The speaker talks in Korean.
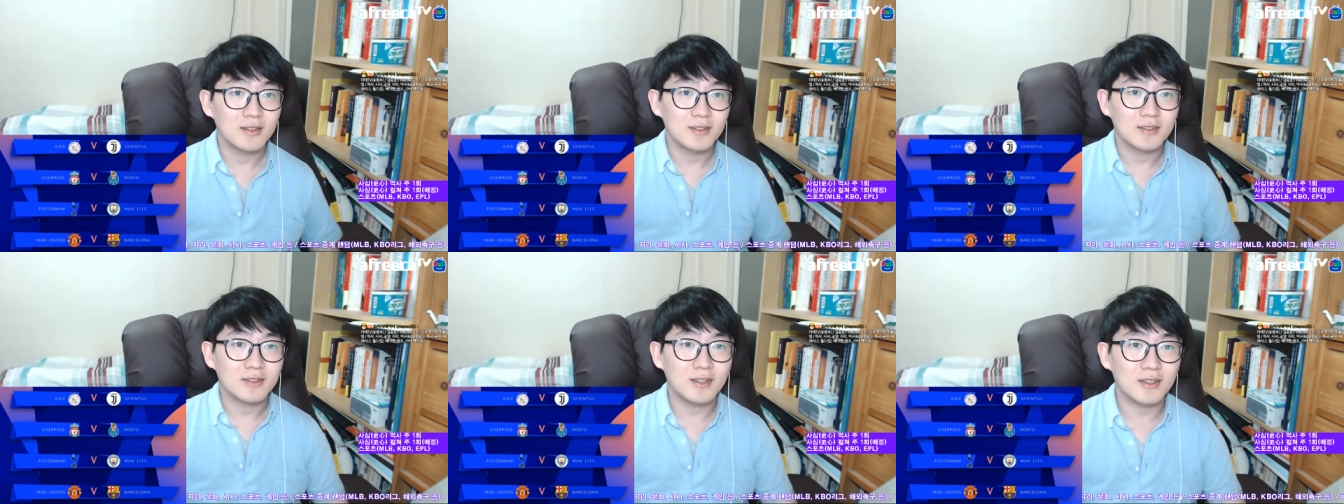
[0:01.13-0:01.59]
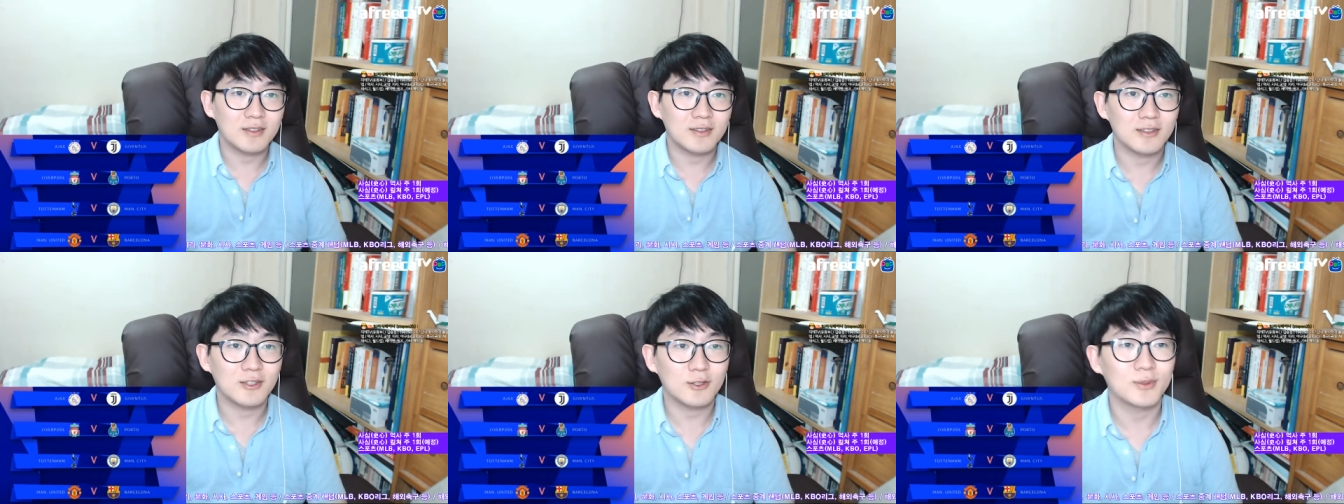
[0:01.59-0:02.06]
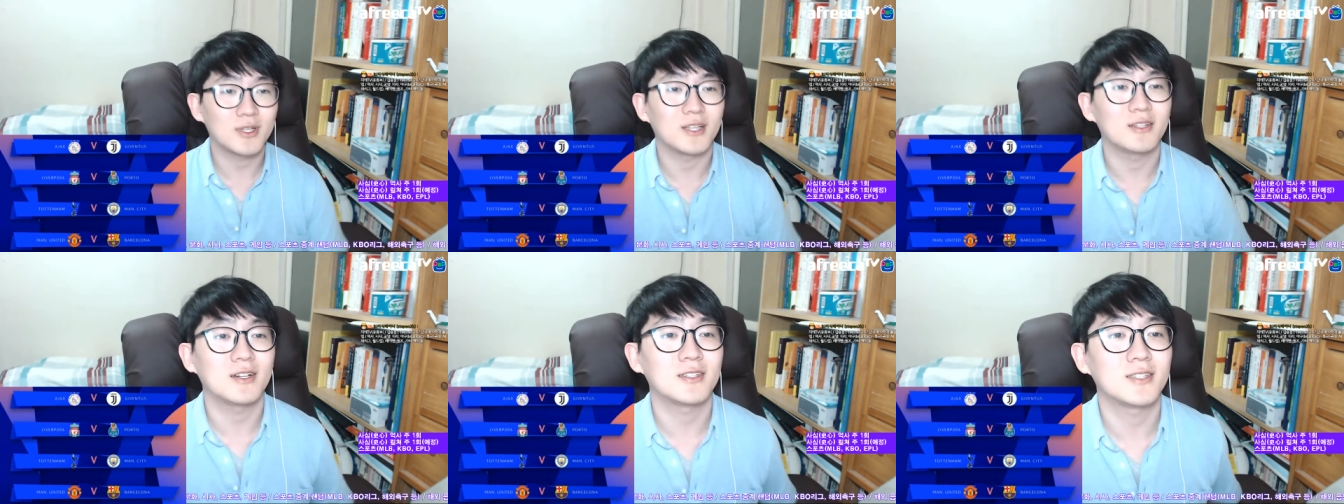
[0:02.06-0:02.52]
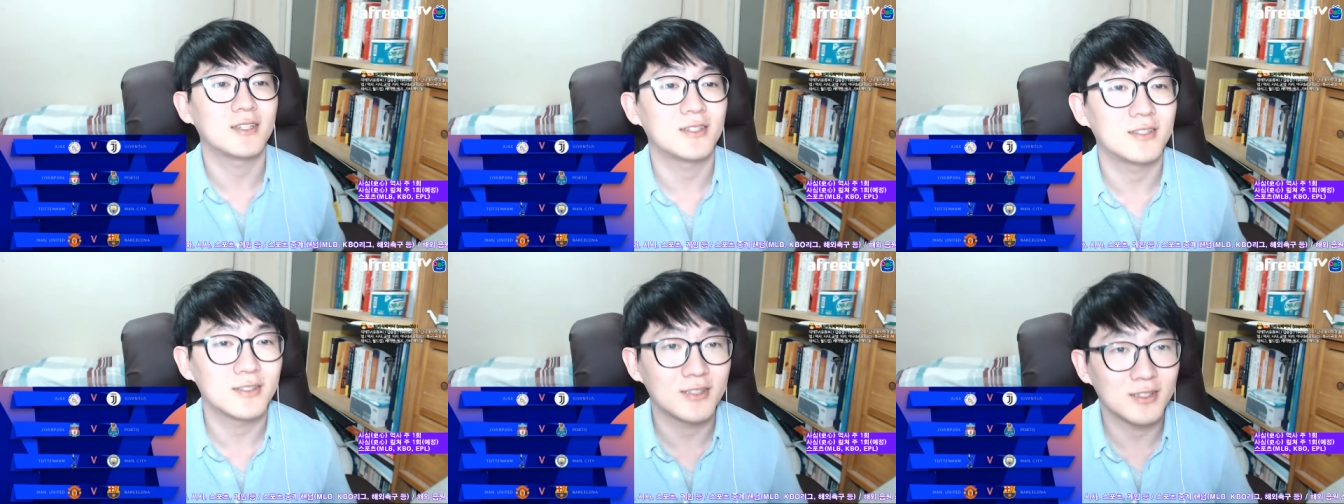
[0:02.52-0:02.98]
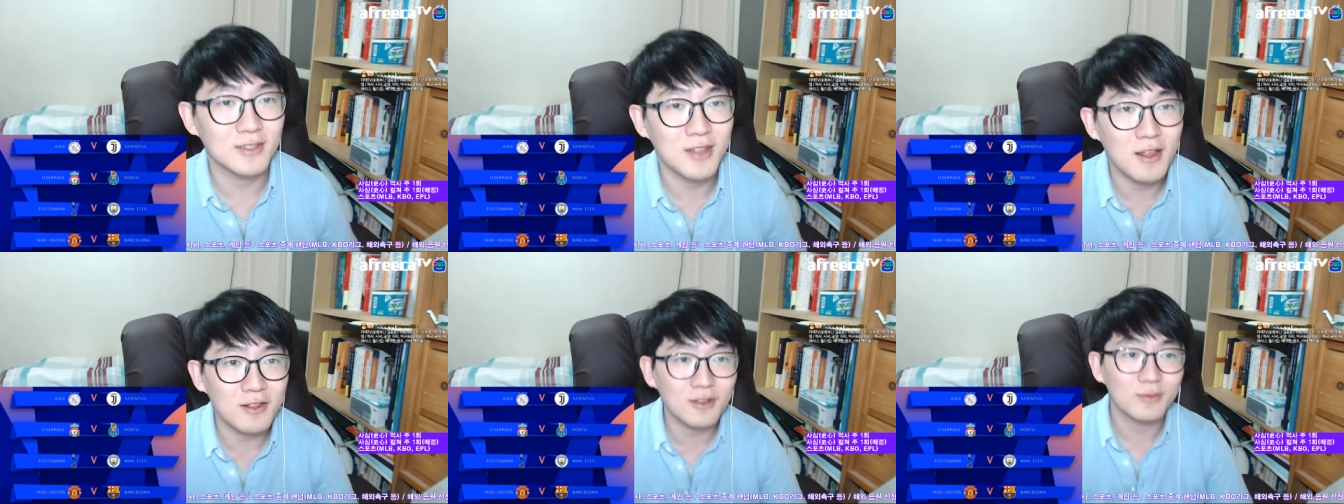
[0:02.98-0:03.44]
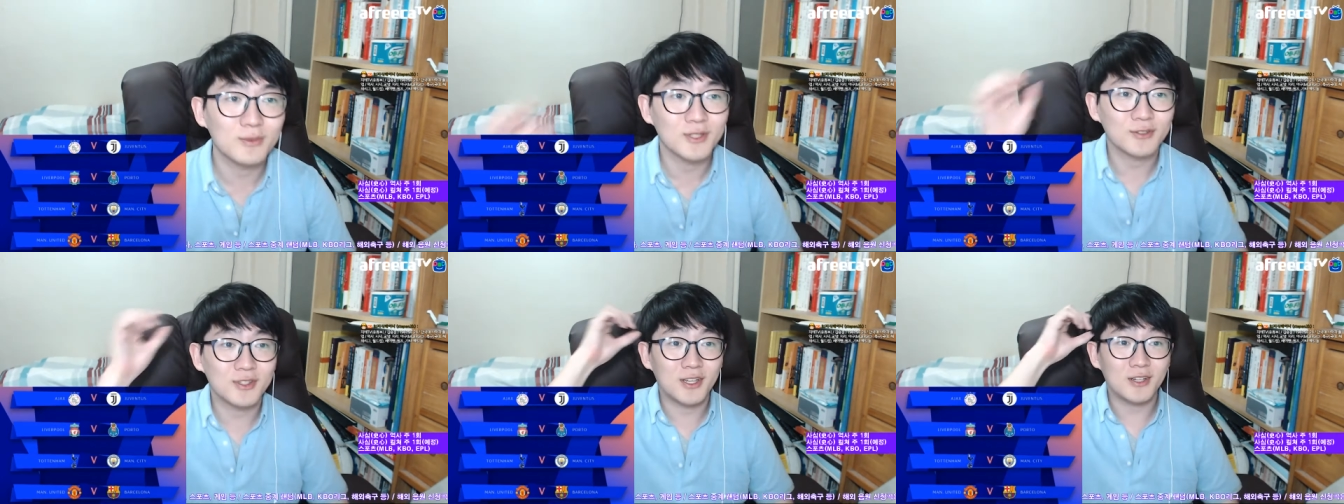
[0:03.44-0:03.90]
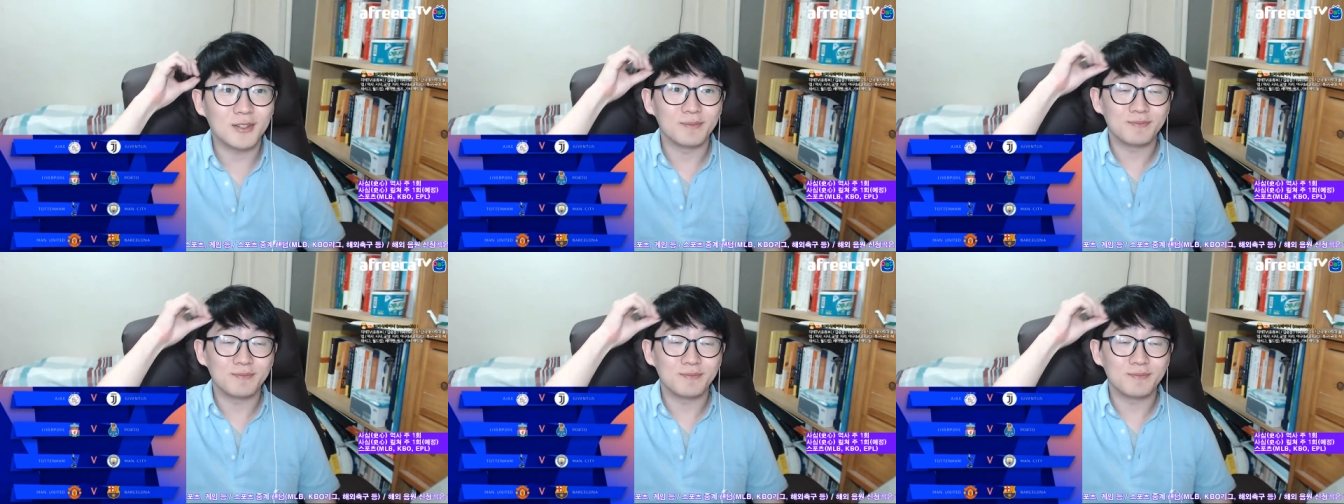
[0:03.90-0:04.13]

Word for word: 네, 여러분 안녕하세요. 지식대니어 김승훈이에요.